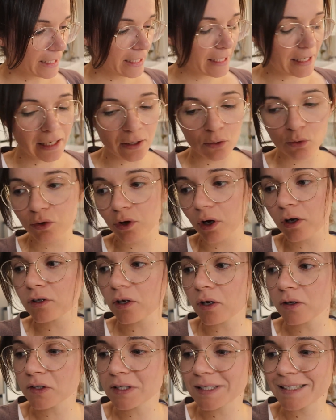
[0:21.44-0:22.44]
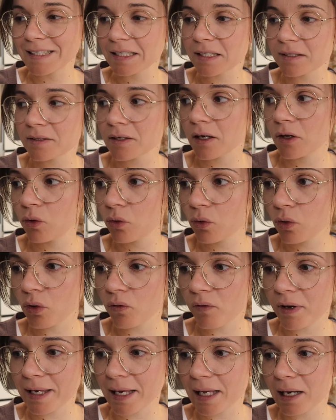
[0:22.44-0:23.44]
Il est 1h36, donc
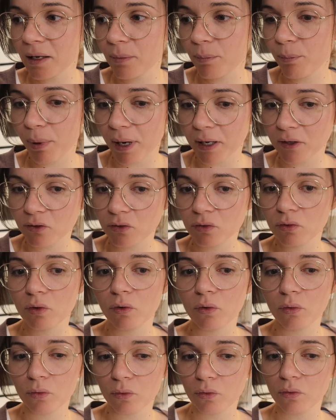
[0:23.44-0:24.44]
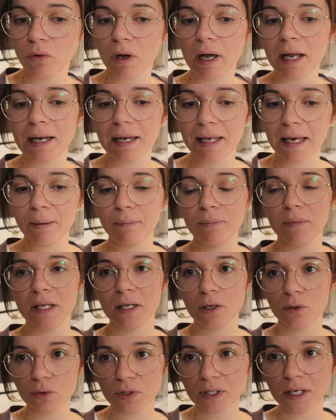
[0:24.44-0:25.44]
on va y aller parce qu'on doit aller
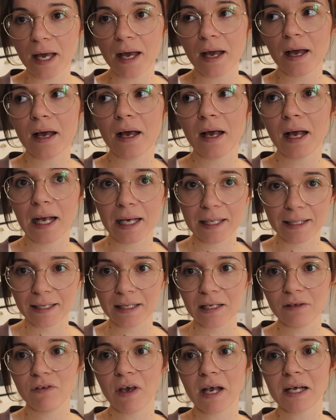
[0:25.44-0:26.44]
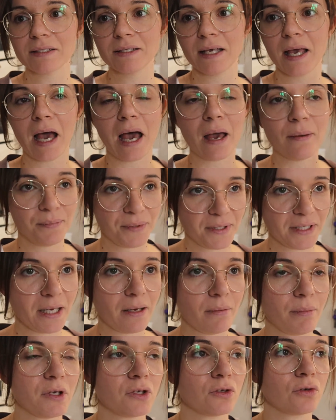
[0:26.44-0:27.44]
amener Lucas à un anniversaire à
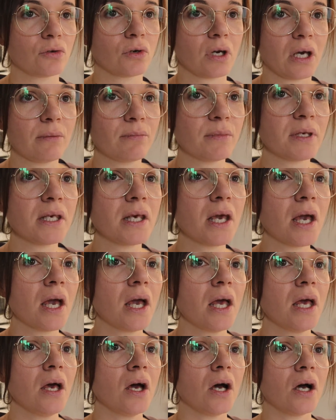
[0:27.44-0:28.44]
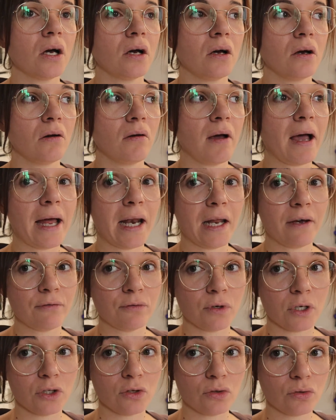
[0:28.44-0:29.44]
pied parce que Rémi euh, a la
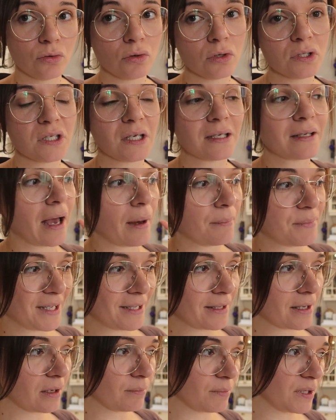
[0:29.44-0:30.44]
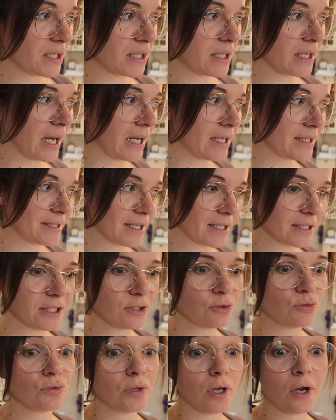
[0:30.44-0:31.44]
voiture. Ça sera peut-être Rémi qui ira le
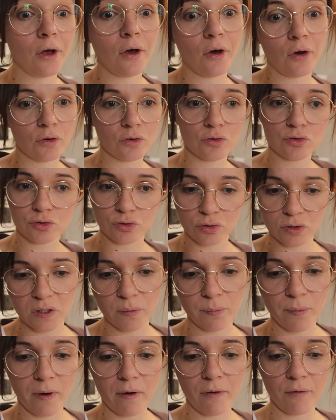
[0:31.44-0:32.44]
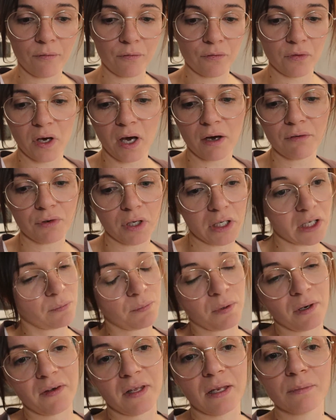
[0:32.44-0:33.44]
chercher tout à l'heure, je sais pas, on verra, faudra
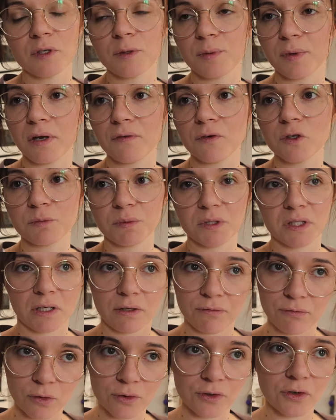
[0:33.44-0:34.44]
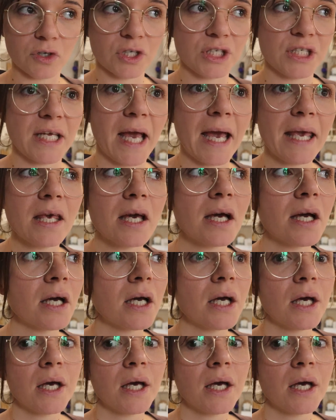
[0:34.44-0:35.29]
qu'il me prévienne un petit peu à l'avance parce qu'il faut le temps que j'y aille